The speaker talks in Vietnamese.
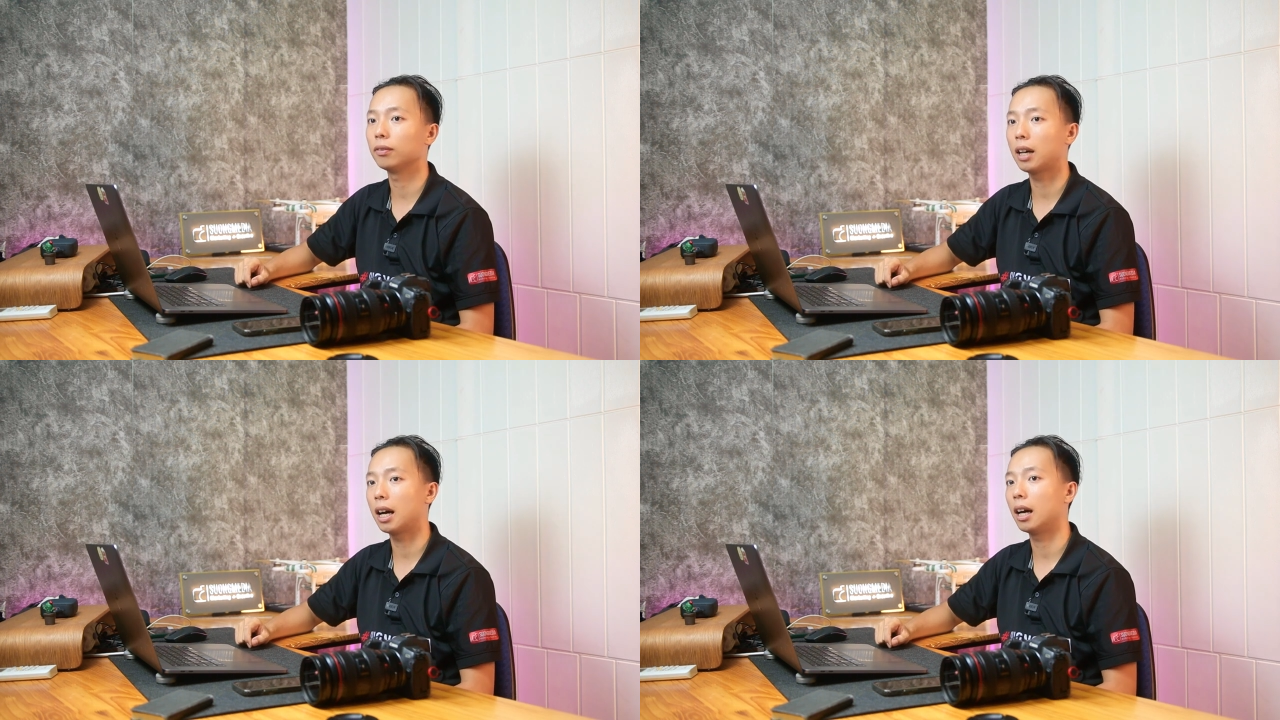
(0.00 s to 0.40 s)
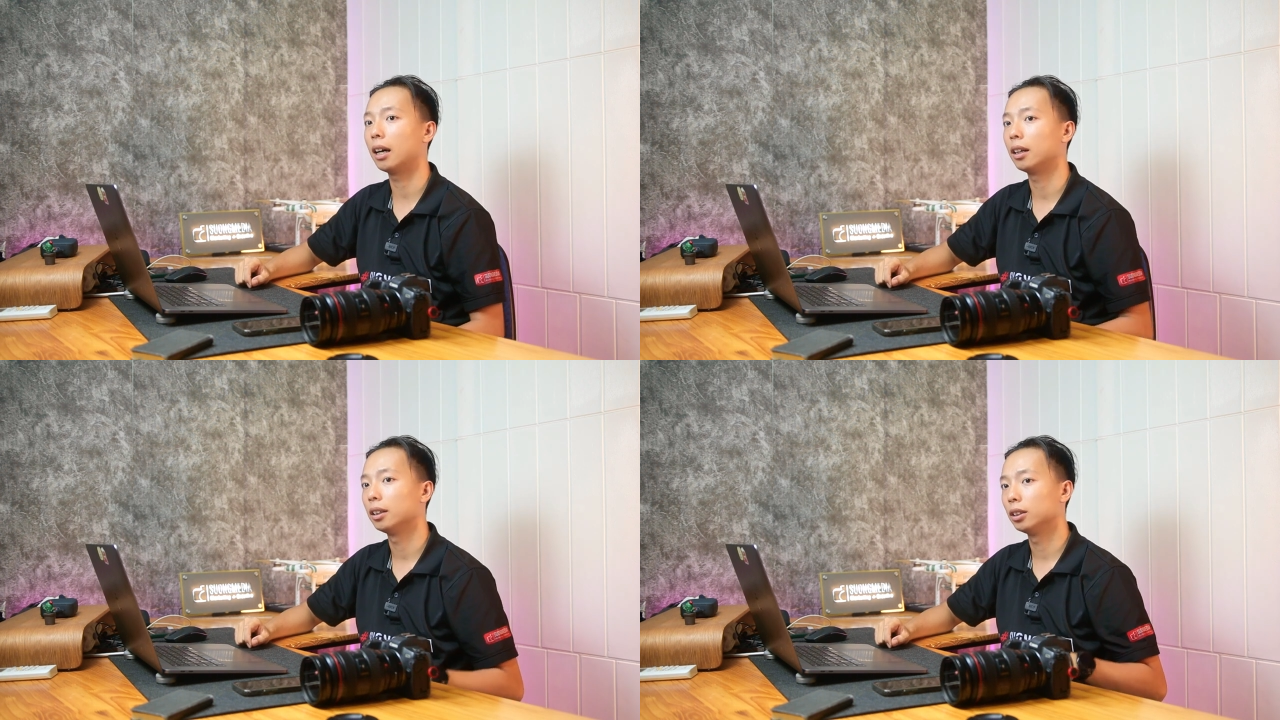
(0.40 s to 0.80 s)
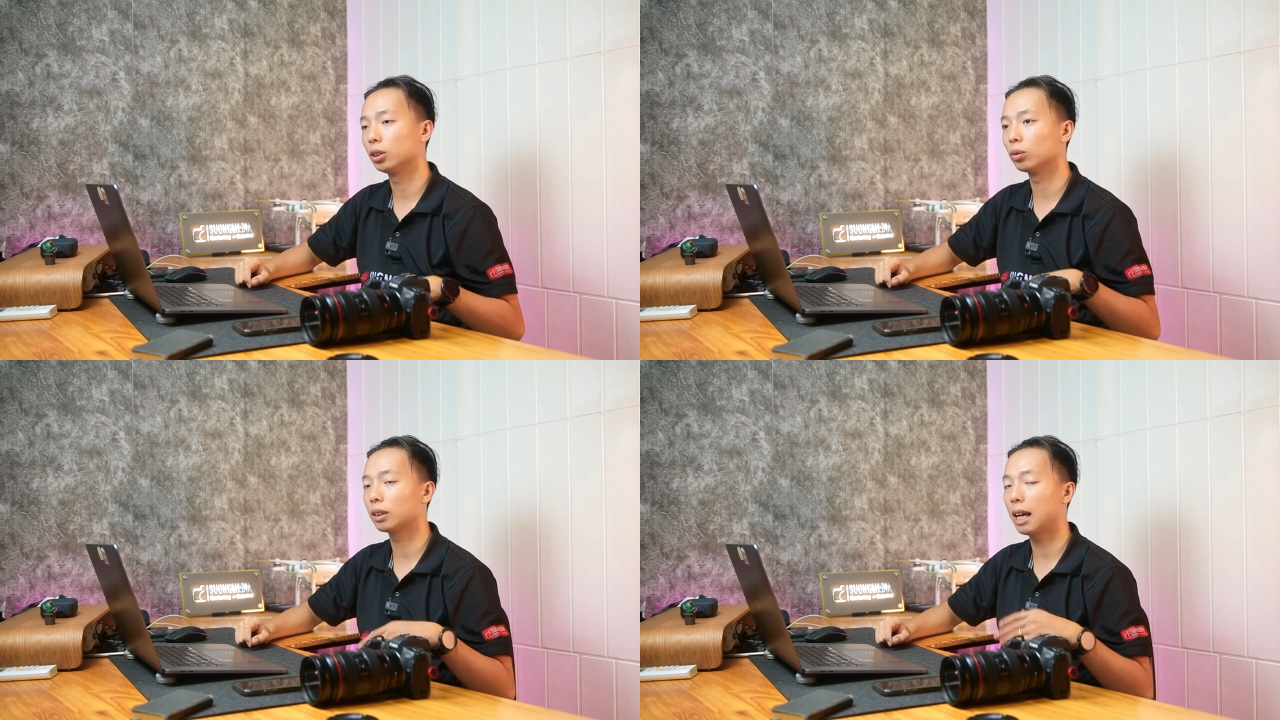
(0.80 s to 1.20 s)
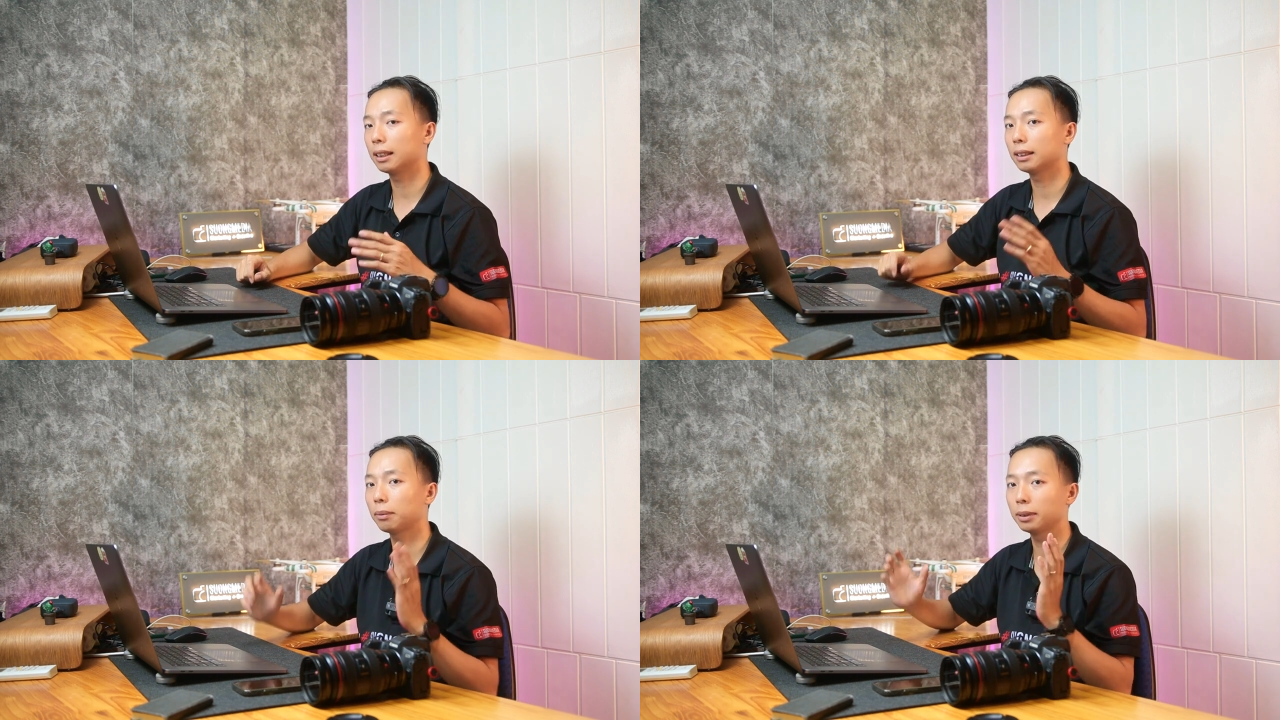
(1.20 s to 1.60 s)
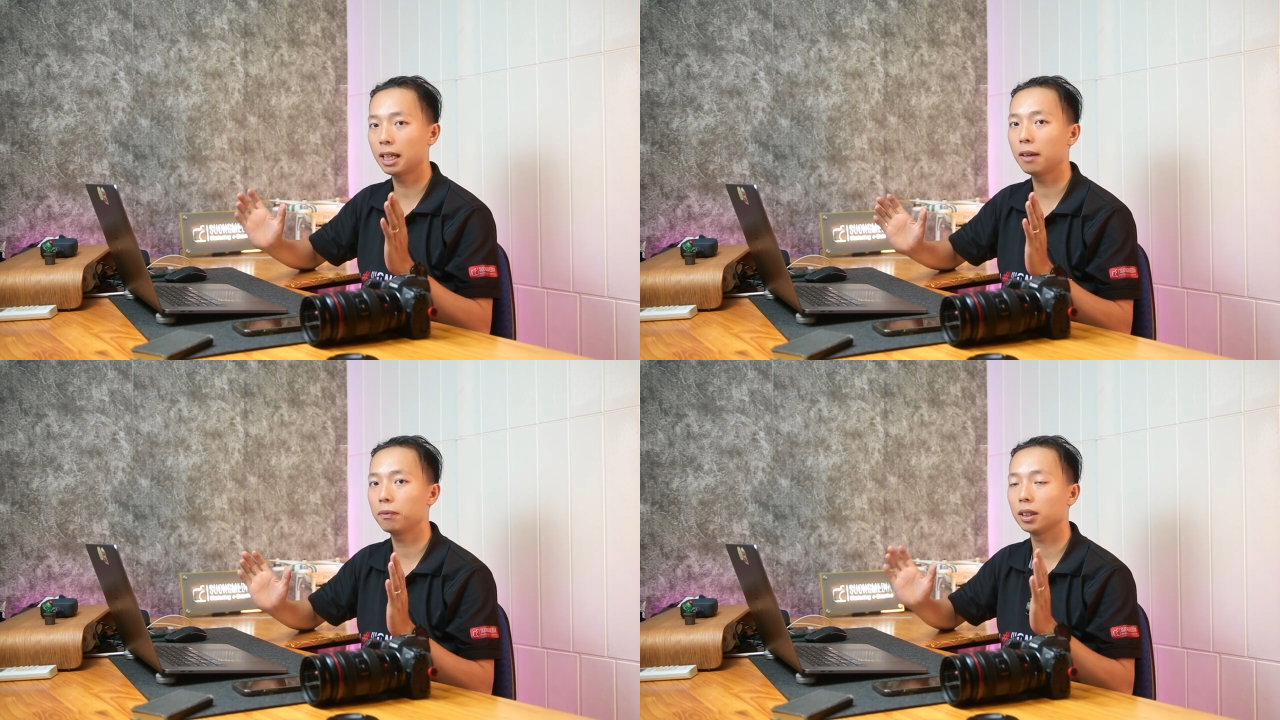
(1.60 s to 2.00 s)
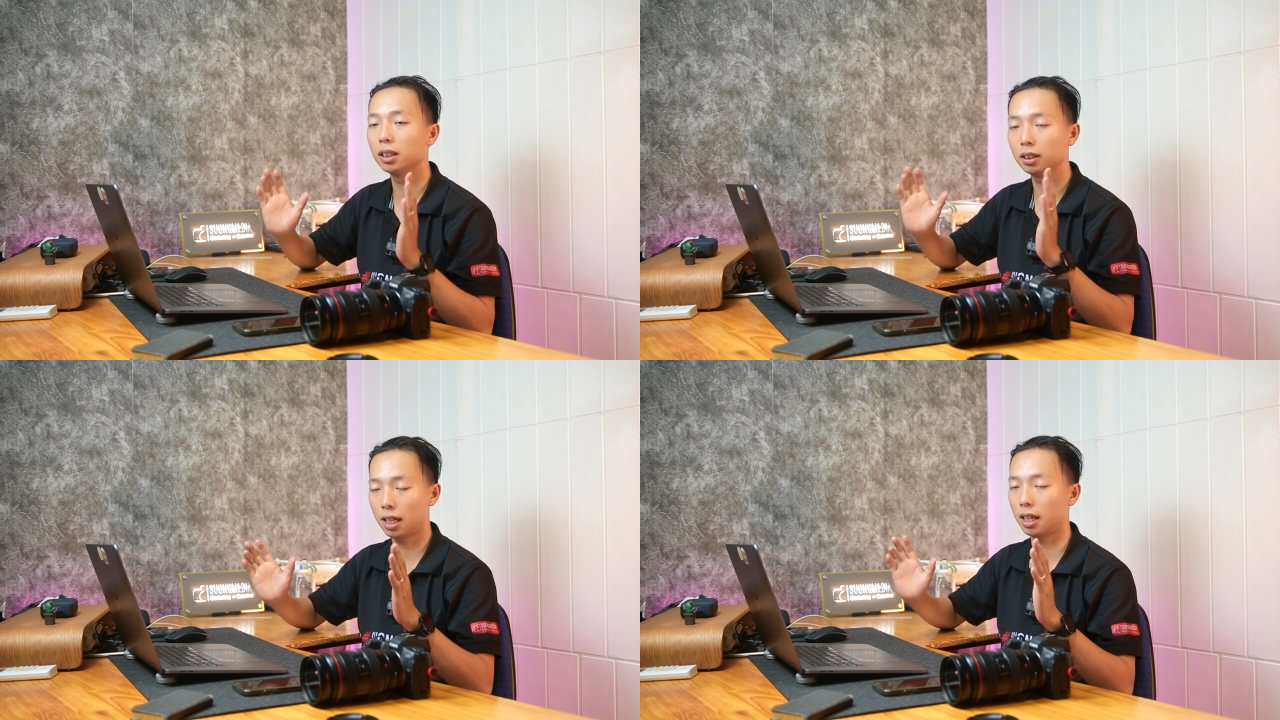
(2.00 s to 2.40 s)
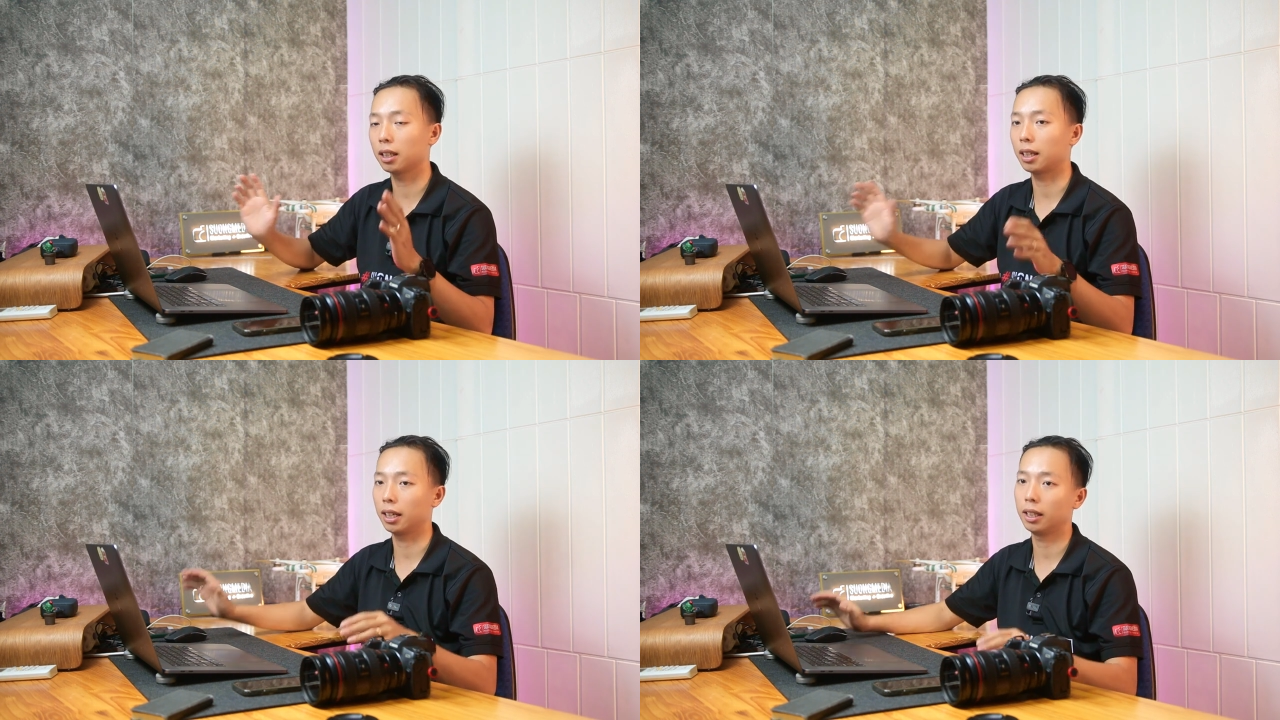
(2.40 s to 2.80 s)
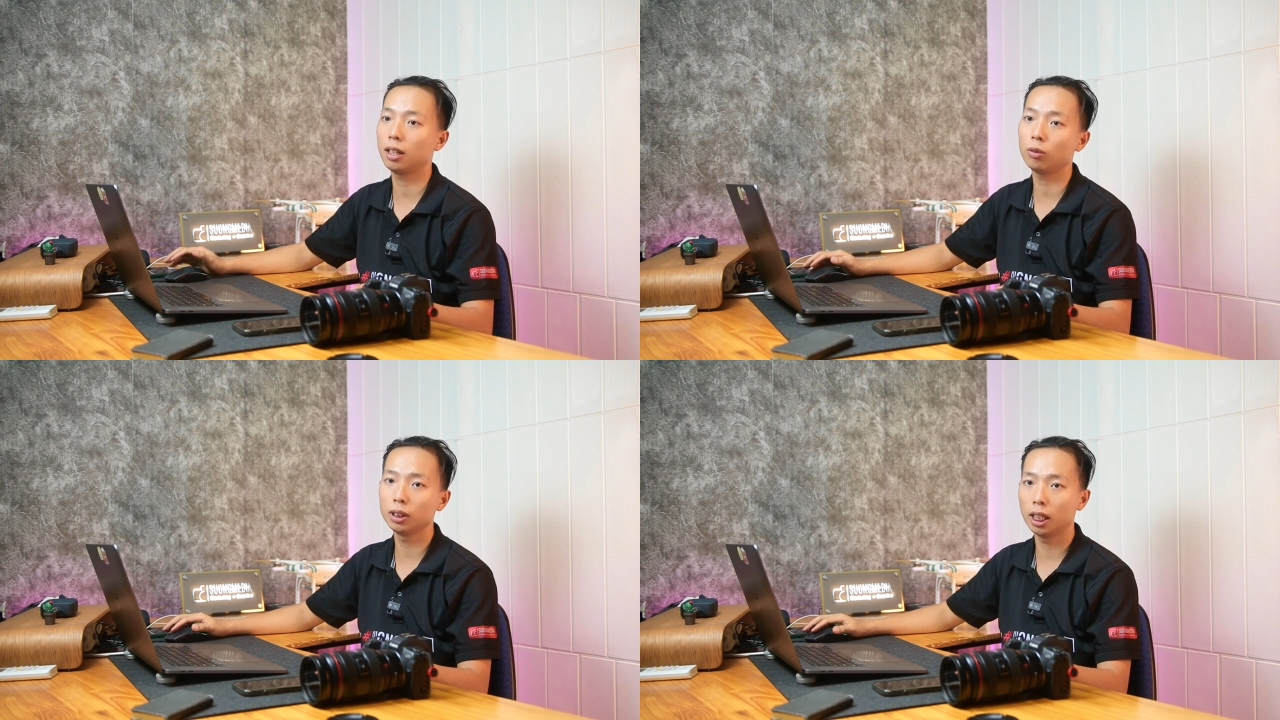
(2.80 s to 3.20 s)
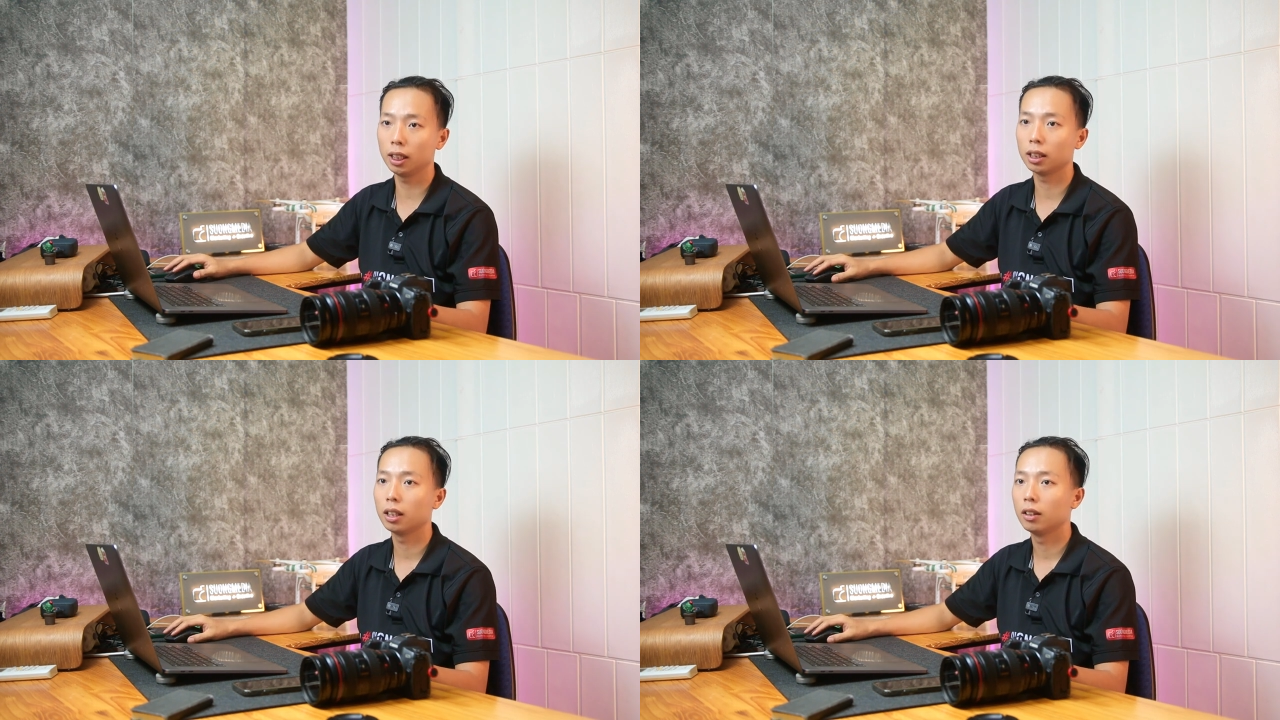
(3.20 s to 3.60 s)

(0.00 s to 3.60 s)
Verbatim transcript: và chúng ta sắp xếp và đưa ra cái góc nhìn